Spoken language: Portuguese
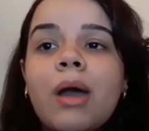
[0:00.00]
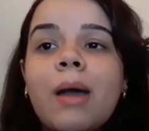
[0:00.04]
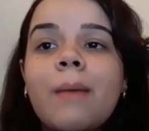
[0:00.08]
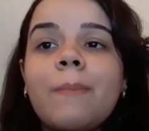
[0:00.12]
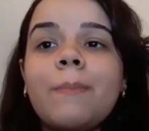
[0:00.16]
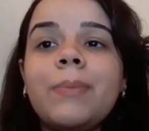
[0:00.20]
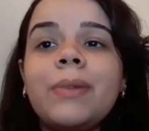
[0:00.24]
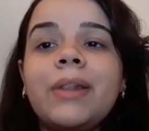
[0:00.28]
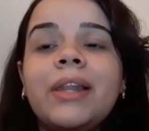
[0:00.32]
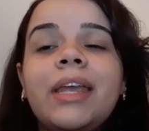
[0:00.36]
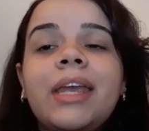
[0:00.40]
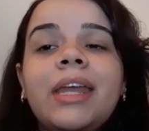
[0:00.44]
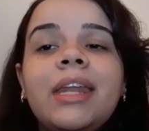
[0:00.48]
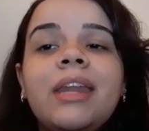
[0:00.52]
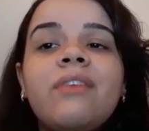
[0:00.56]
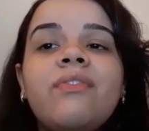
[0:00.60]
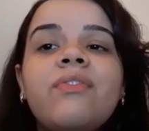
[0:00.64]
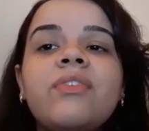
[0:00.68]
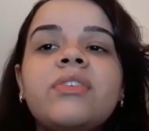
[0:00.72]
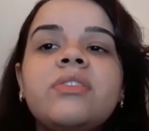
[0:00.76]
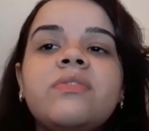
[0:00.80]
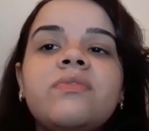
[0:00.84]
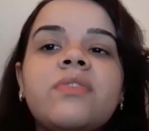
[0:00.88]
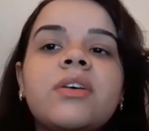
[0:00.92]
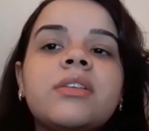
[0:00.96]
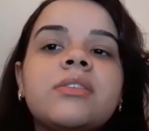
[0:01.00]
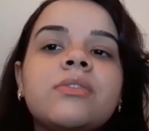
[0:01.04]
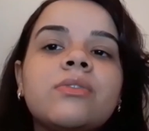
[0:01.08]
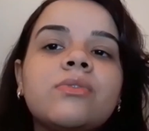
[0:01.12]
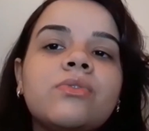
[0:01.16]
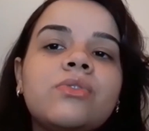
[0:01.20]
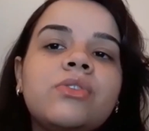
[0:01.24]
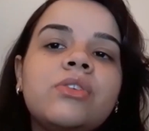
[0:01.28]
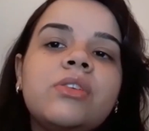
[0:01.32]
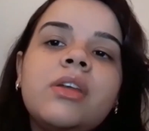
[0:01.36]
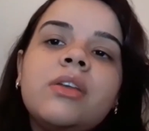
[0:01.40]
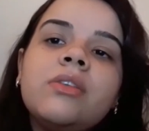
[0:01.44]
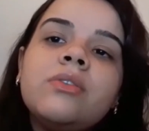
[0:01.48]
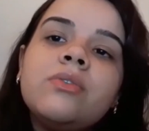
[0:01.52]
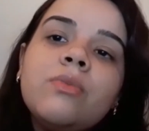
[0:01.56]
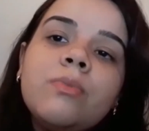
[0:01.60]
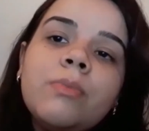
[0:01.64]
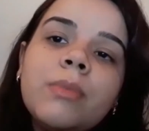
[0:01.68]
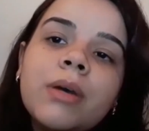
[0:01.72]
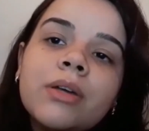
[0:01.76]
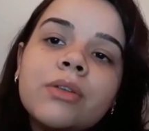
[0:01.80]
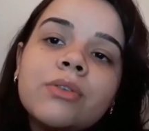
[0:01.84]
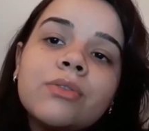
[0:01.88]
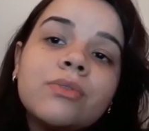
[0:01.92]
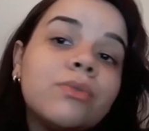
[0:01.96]
a plena efetivação dos direitos
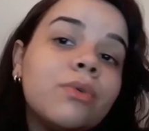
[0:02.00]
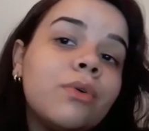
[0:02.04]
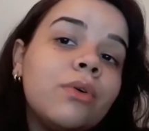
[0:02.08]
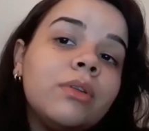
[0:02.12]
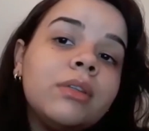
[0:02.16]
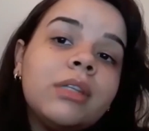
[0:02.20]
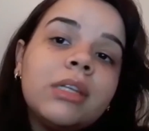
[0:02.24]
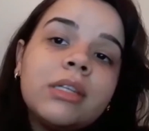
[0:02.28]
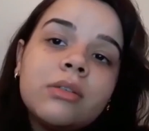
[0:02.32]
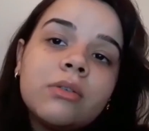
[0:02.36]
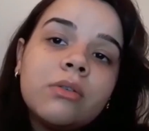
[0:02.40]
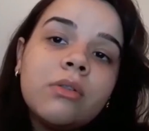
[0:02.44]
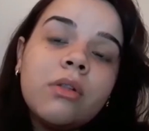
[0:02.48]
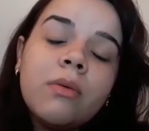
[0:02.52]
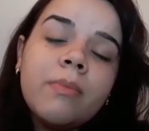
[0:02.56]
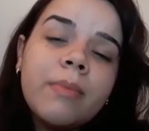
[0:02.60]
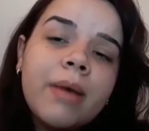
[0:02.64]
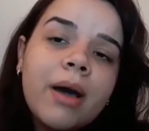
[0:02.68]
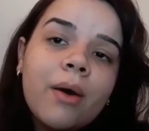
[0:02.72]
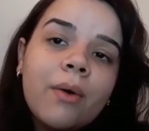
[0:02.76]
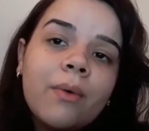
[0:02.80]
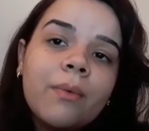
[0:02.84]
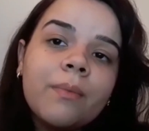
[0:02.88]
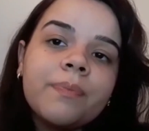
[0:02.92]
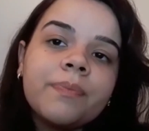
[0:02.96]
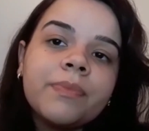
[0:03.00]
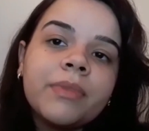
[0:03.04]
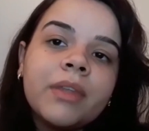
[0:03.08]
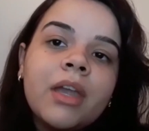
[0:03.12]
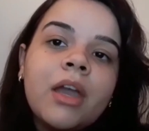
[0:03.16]
humanos no contexto global.